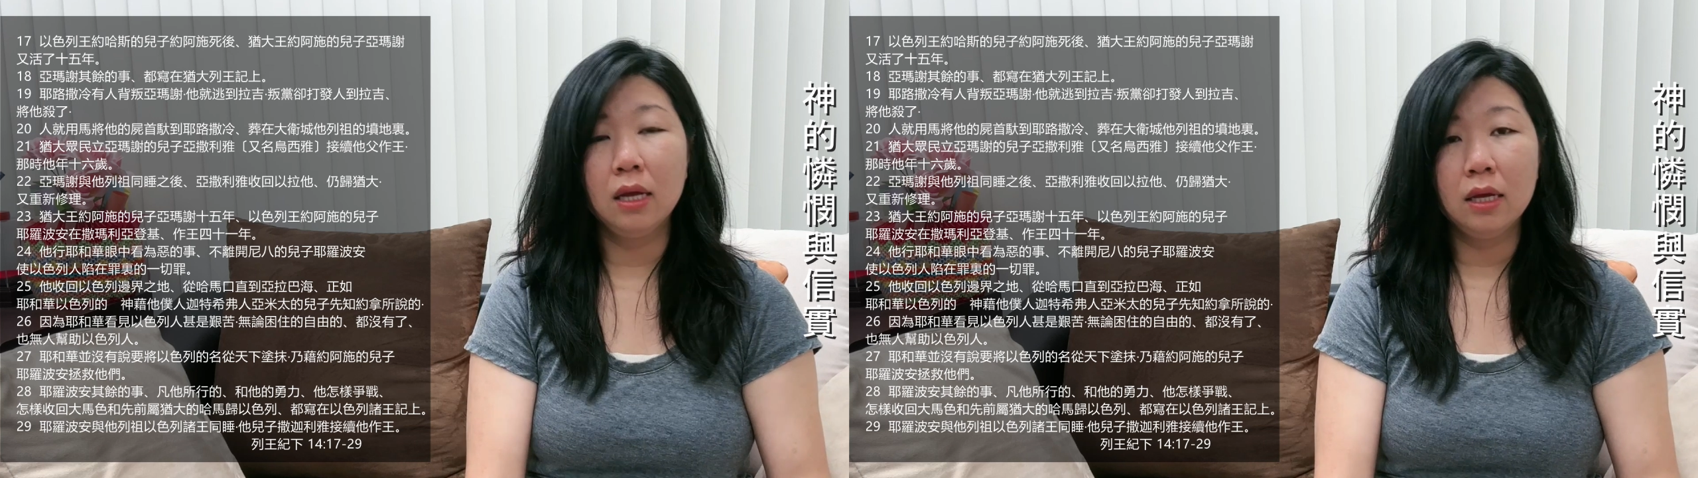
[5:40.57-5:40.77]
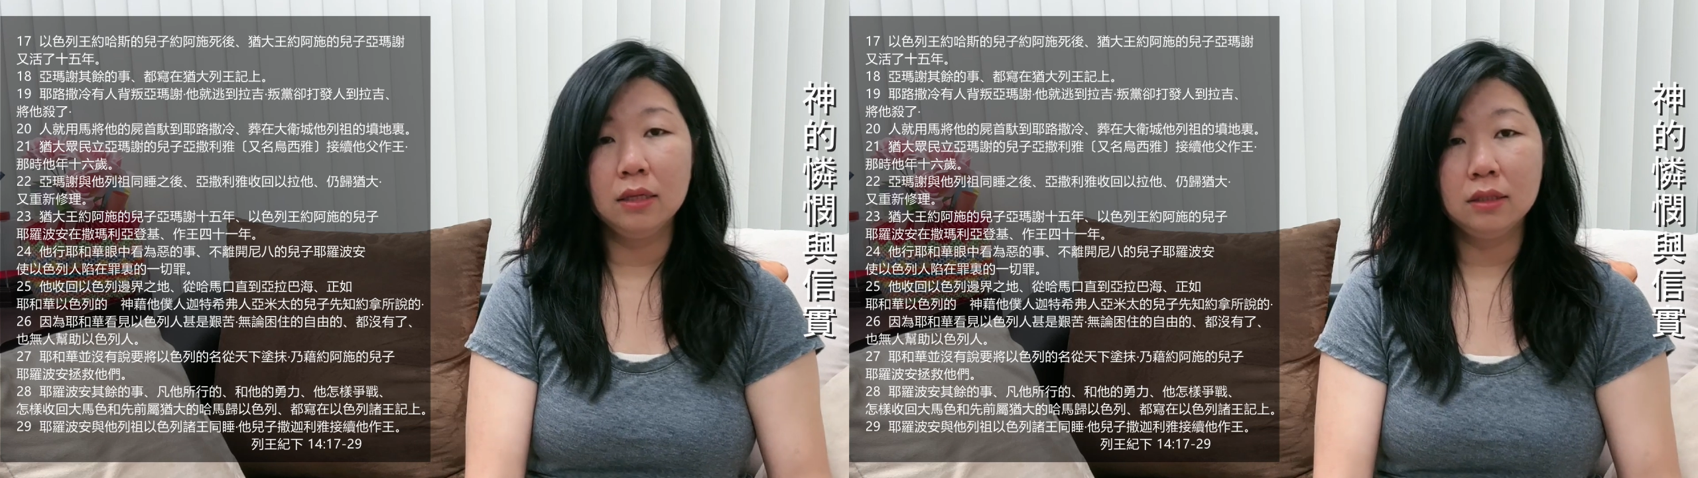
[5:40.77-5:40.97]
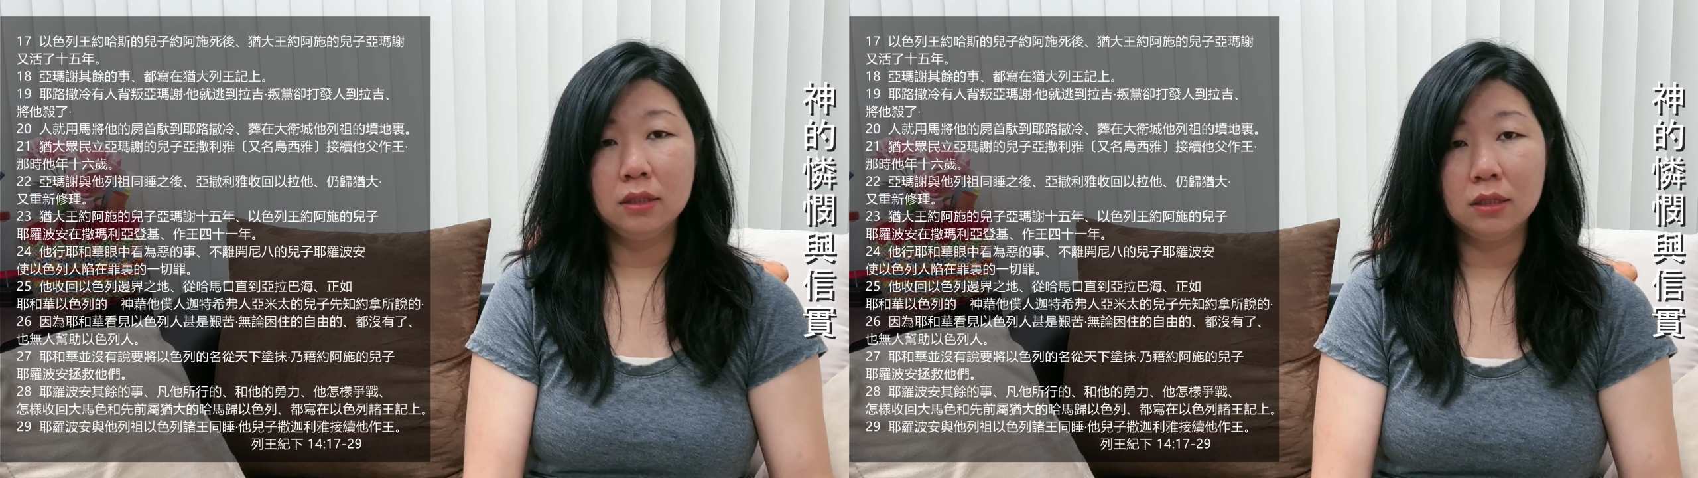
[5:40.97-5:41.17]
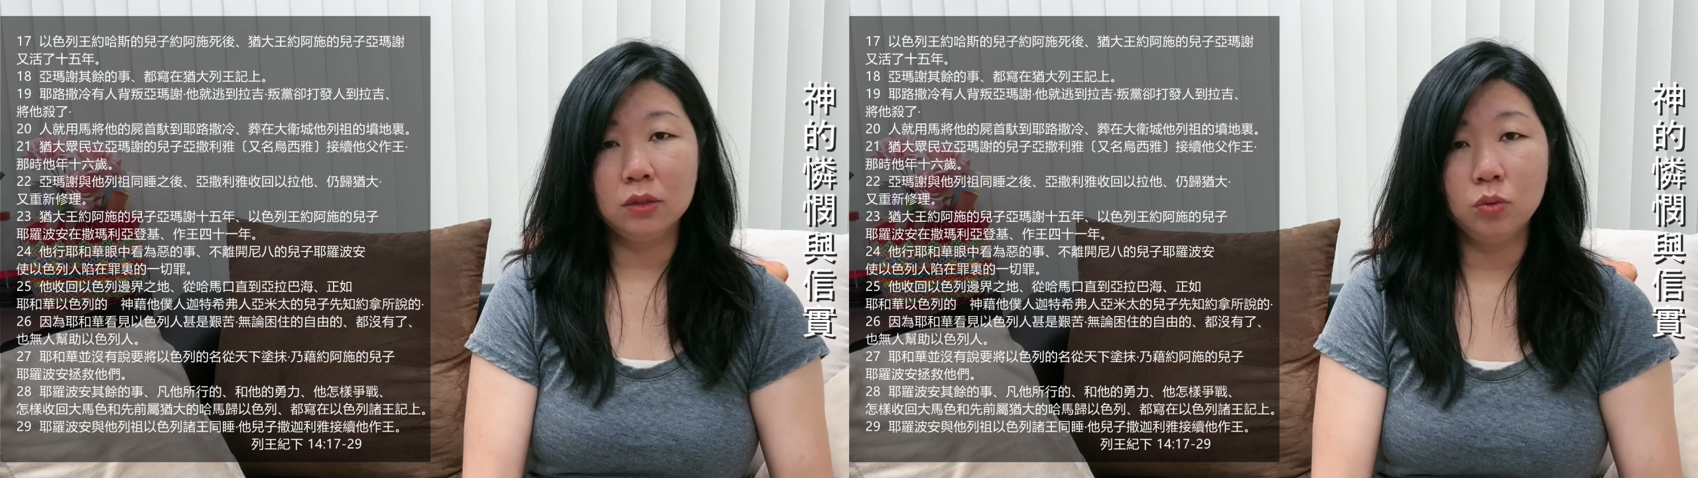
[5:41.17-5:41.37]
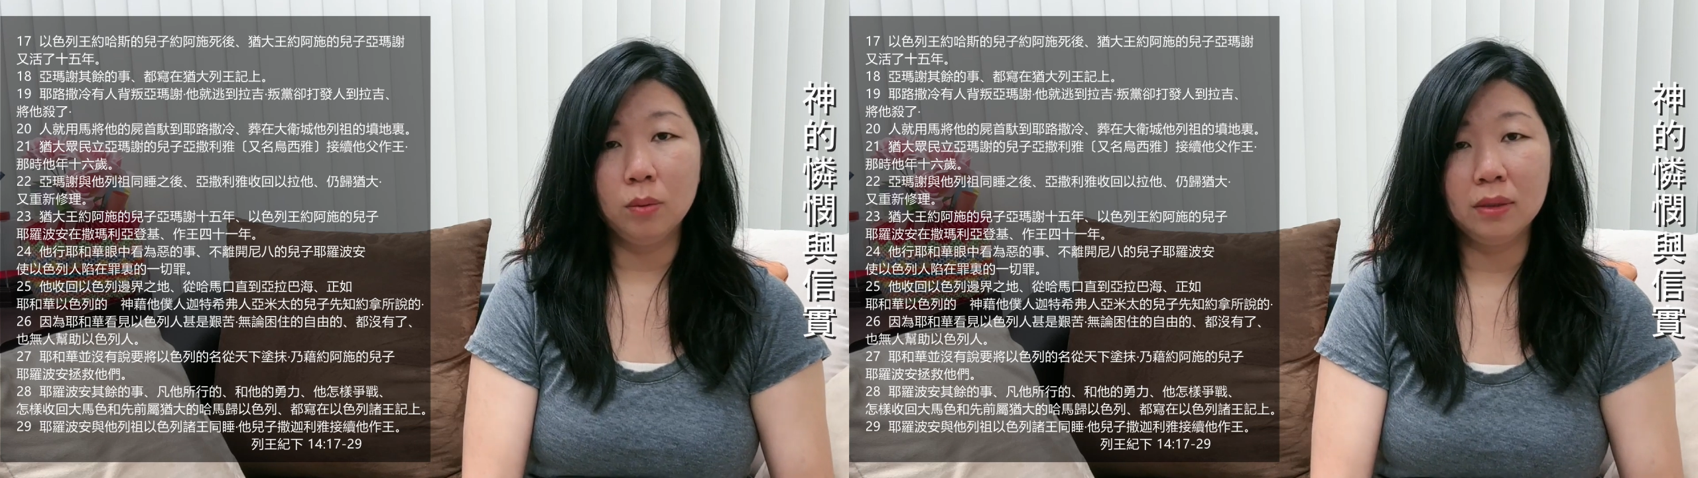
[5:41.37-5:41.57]
即使
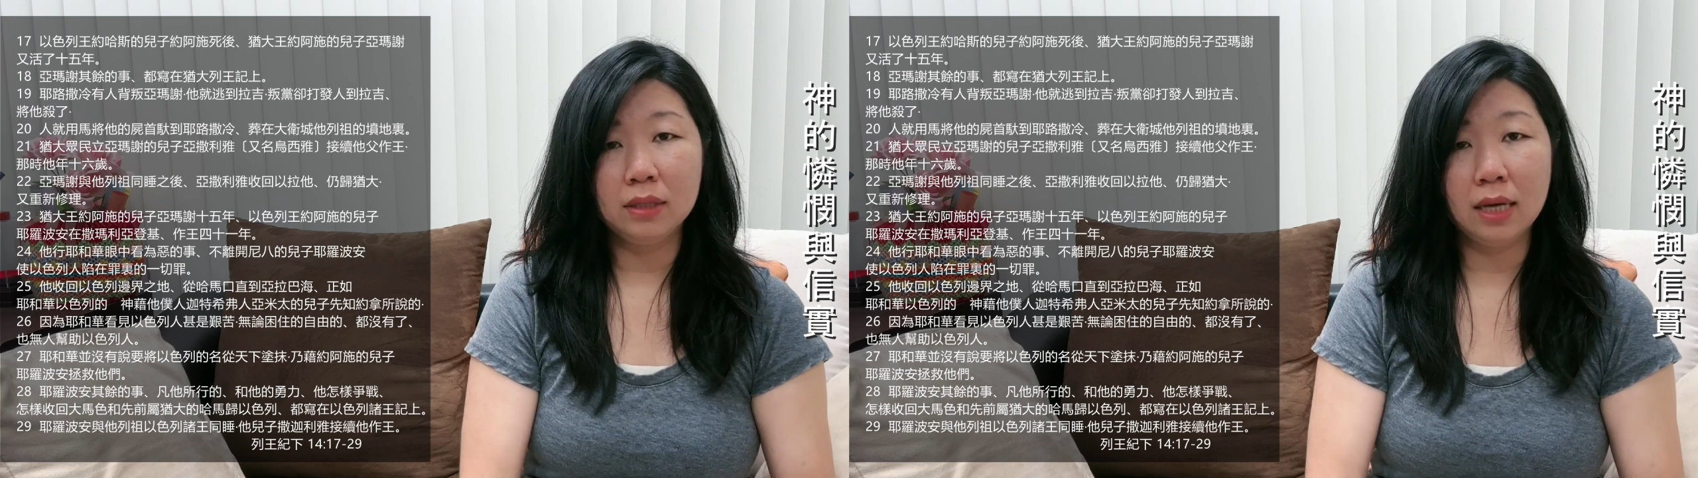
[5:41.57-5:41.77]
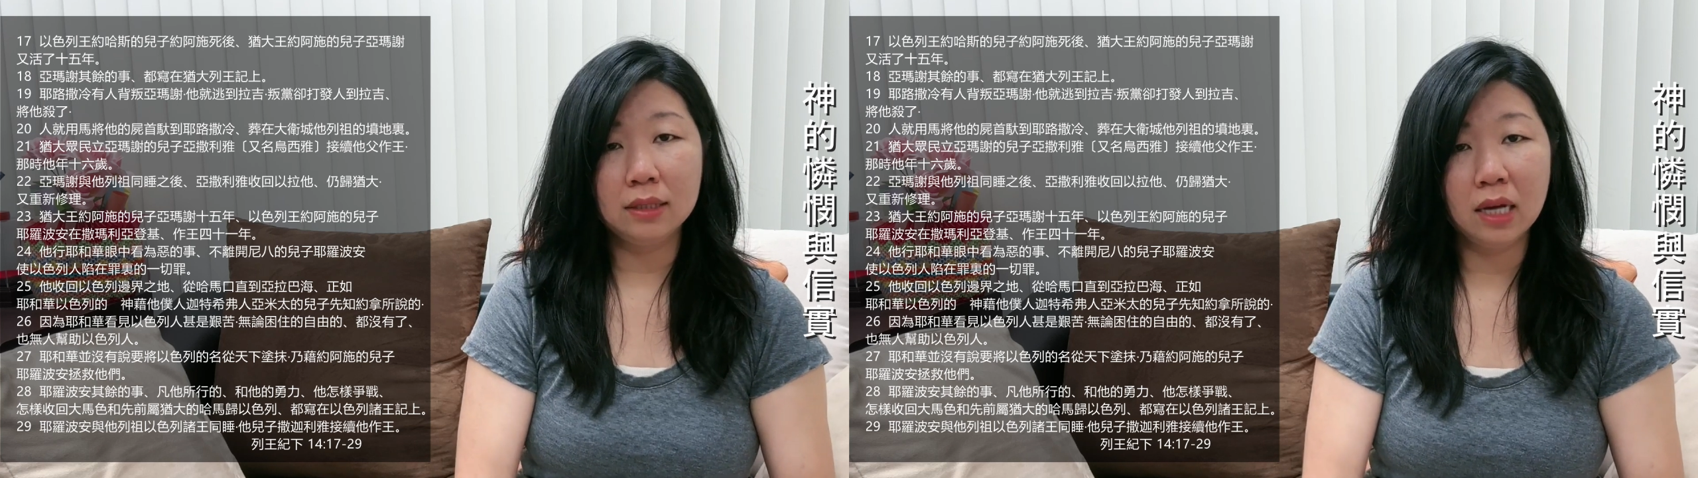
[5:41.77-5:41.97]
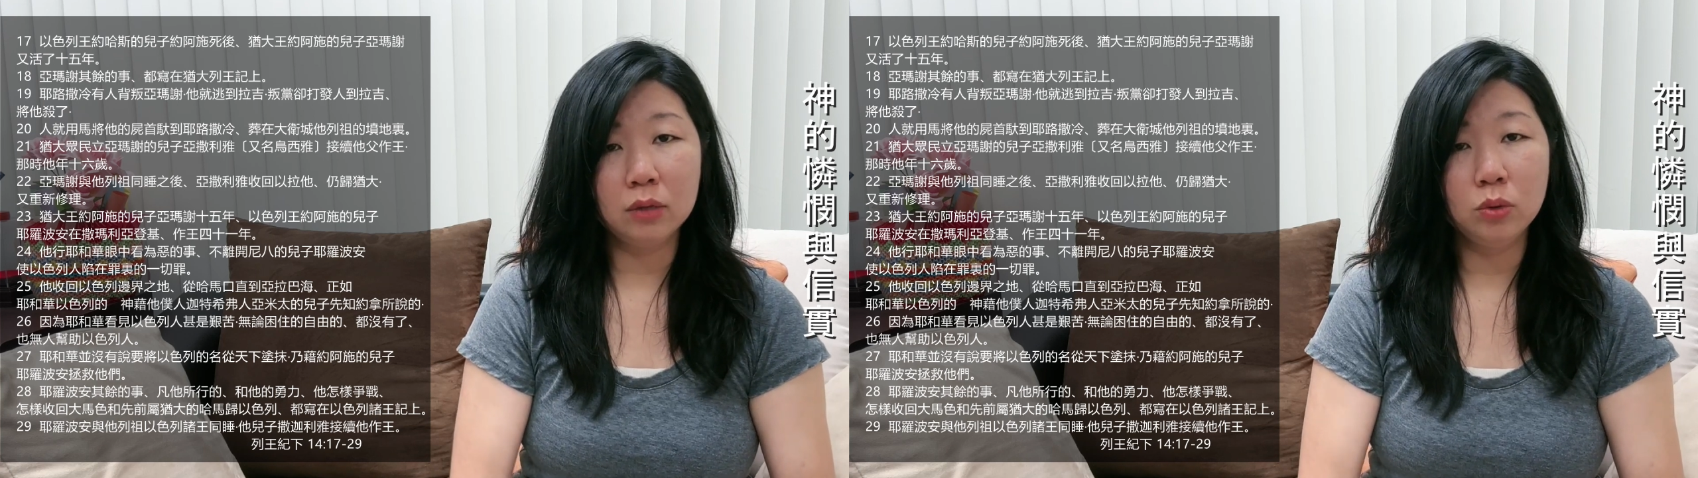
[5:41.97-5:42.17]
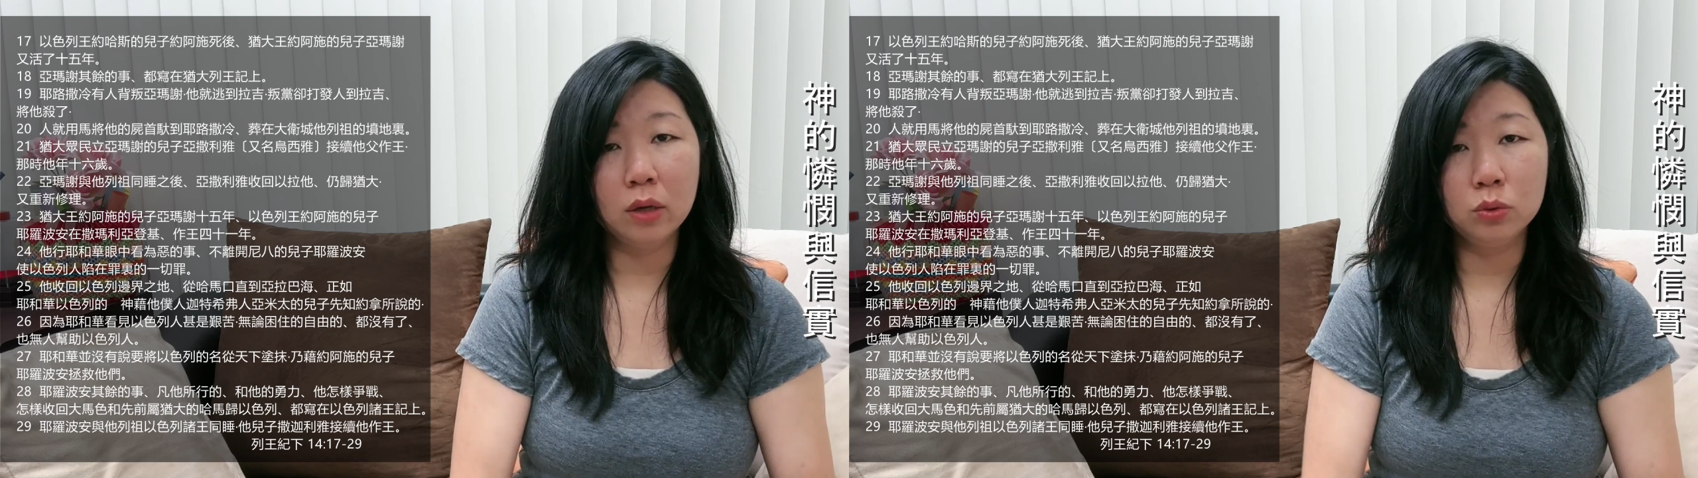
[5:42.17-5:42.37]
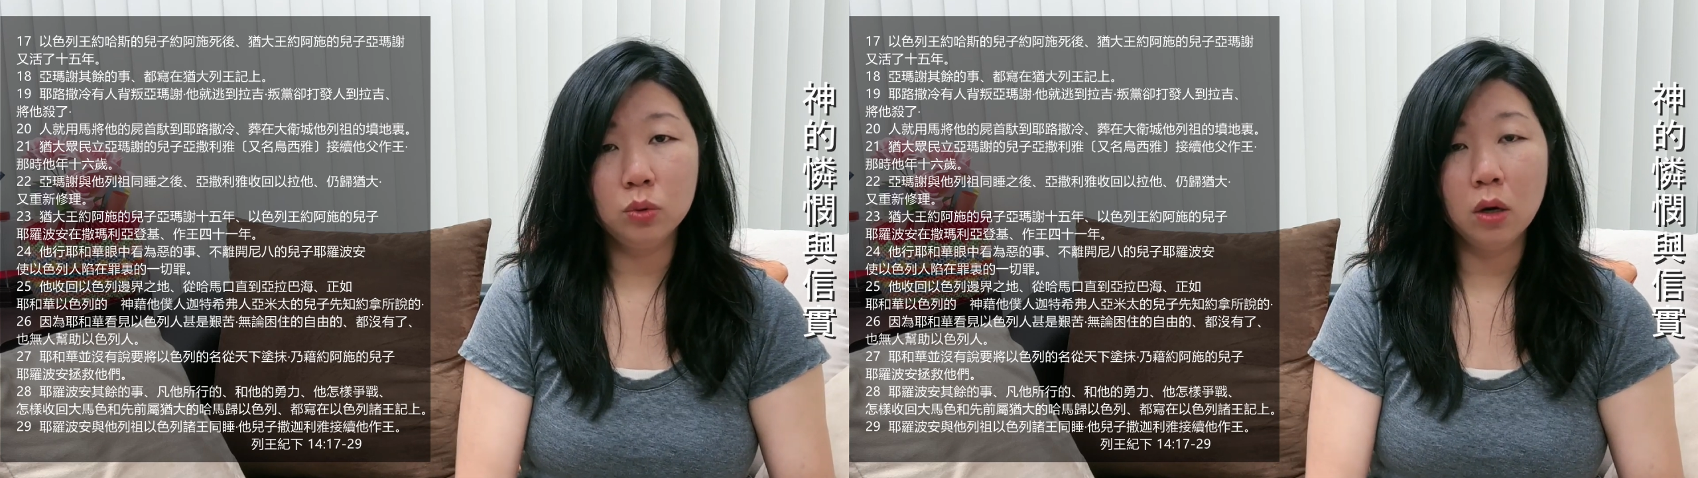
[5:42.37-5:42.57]
我们常常
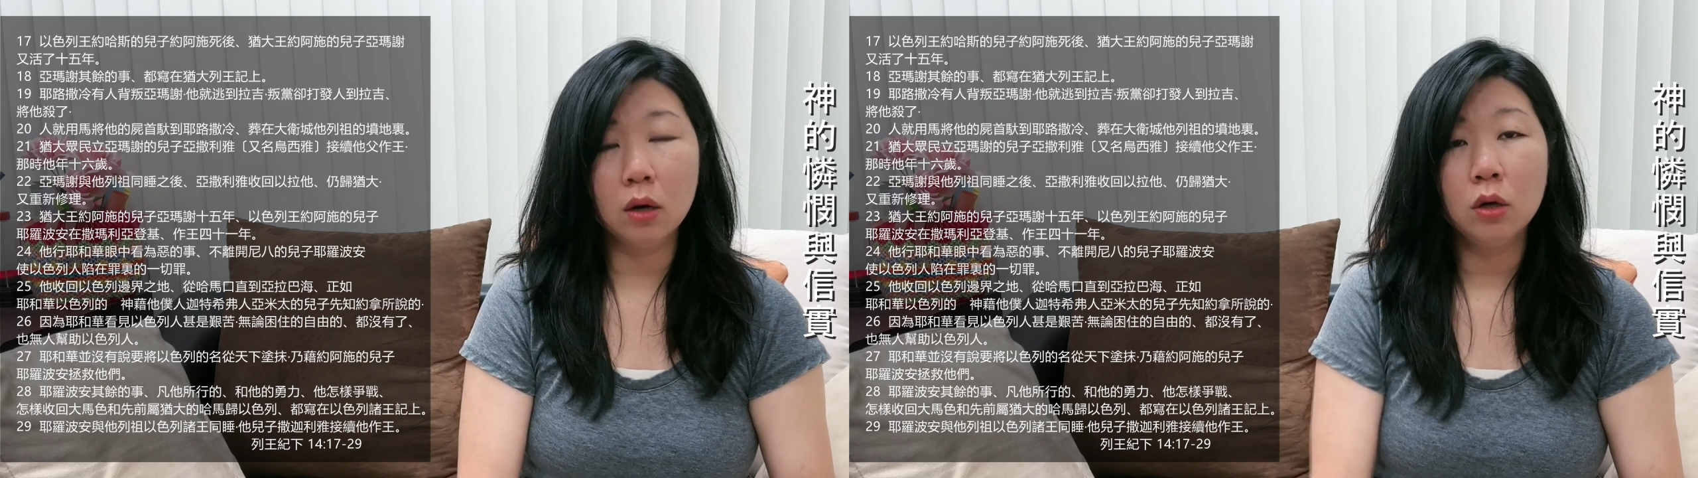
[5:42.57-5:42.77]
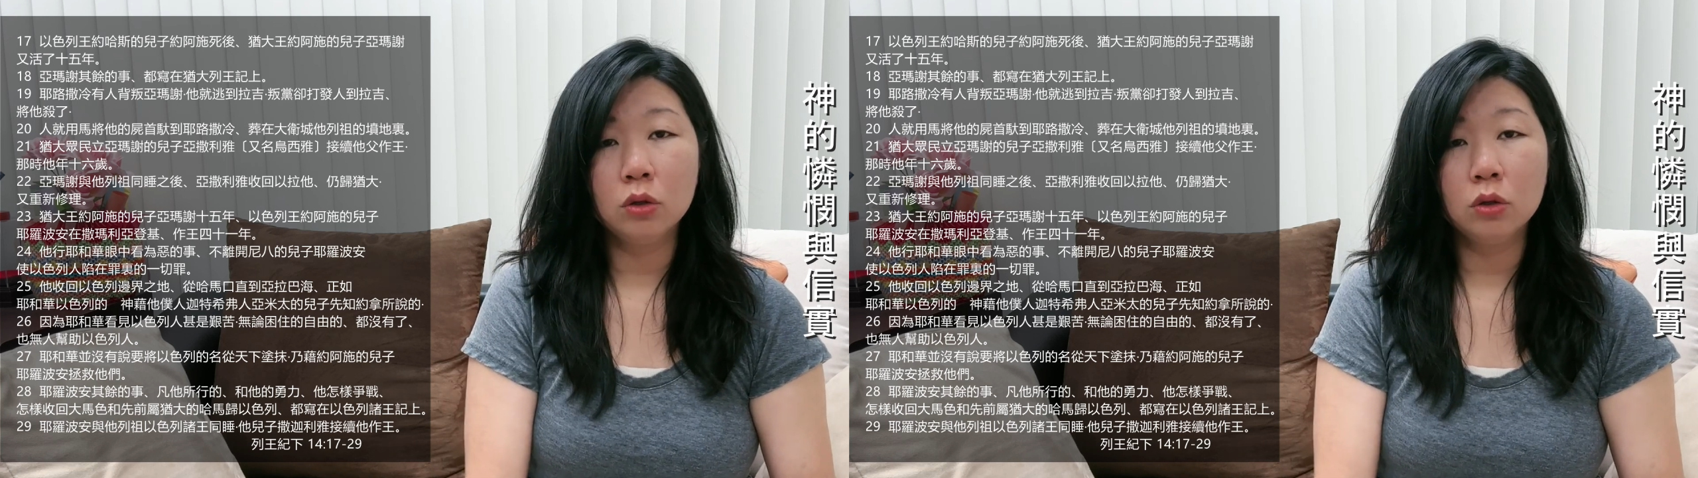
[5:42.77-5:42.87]
软弱，